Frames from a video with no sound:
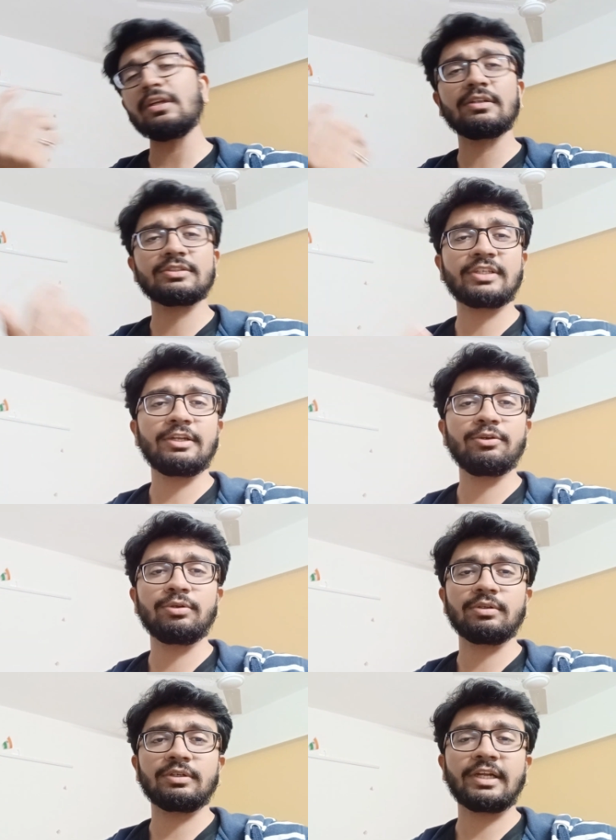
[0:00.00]

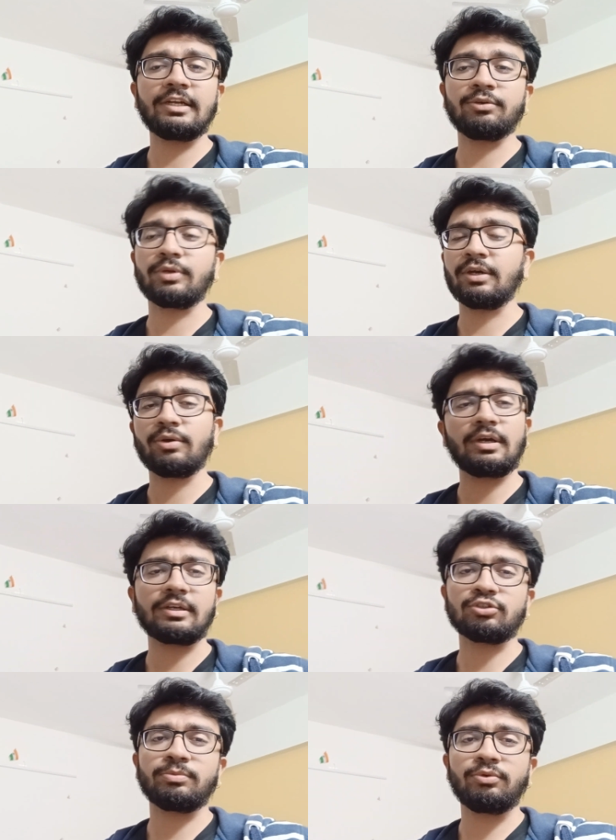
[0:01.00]
स्केड्यूल टाइट हो गया होगा कि
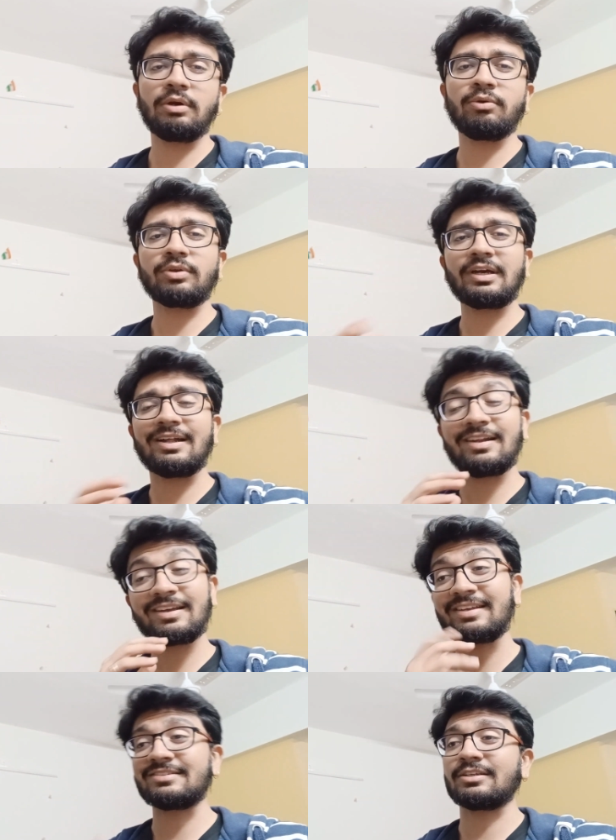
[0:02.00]
जो भी हुआ उनका आना ही
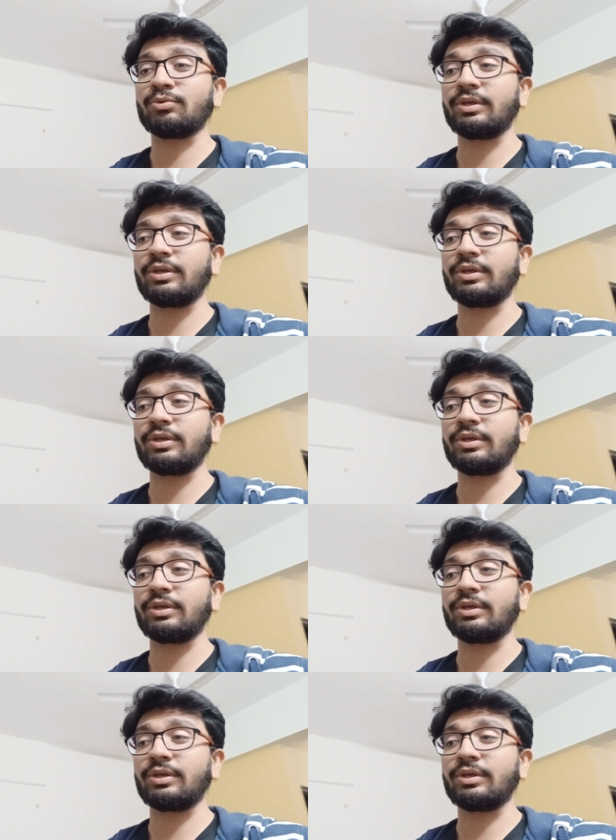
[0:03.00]
कैंसिल हो